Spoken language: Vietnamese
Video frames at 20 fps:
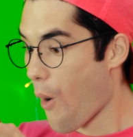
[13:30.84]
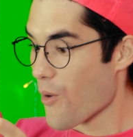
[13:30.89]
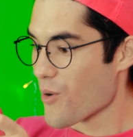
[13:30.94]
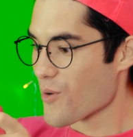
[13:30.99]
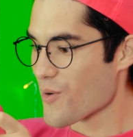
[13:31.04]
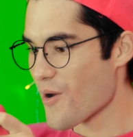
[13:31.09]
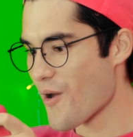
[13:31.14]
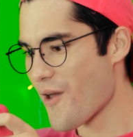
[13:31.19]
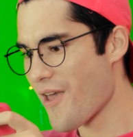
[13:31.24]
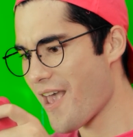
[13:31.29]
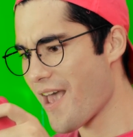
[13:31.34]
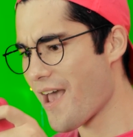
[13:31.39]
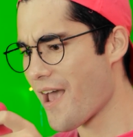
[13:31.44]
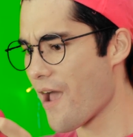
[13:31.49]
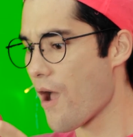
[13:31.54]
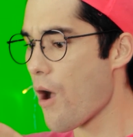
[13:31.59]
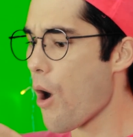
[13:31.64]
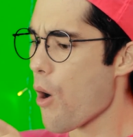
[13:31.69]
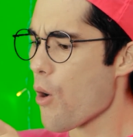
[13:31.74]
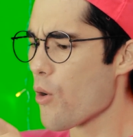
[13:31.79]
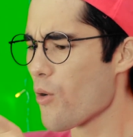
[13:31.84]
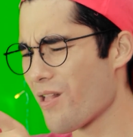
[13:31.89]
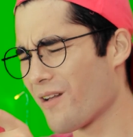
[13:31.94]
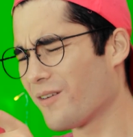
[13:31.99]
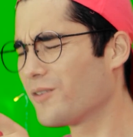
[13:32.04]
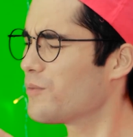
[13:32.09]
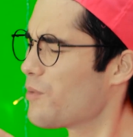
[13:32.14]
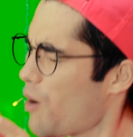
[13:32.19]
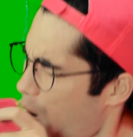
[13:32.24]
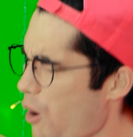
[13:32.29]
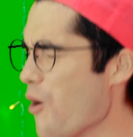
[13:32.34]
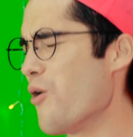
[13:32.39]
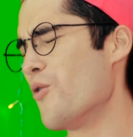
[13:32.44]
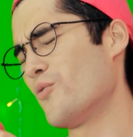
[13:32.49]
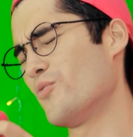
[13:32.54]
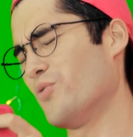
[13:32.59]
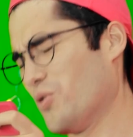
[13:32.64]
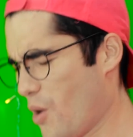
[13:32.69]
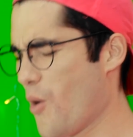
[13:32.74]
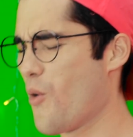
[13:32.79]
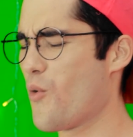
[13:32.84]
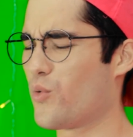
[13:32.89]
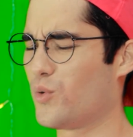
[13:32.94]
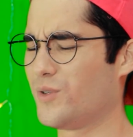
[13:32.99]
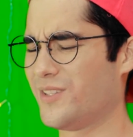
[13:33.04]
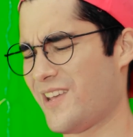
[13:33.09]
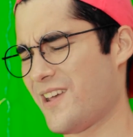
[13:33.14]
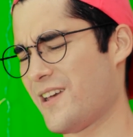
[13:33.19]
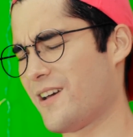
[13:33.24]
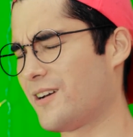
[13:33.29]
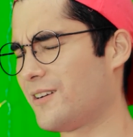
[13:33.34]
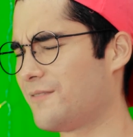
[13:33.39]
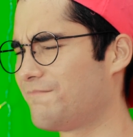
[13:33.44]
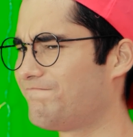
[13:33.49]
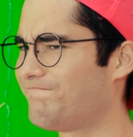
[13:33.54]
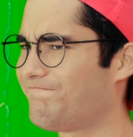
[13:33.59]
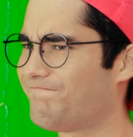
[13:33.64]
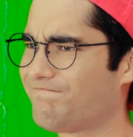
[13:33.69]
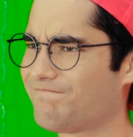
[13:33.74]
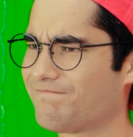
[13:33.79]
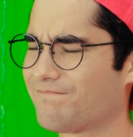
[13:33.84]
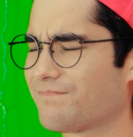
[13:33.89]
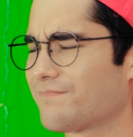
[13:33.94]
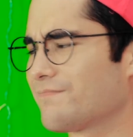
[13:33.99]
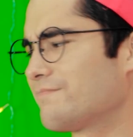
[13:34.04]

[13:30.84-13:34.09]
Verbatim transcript: Wow, ôi trời. Lẽ ra mình đã có thể rẽ chỗ đó.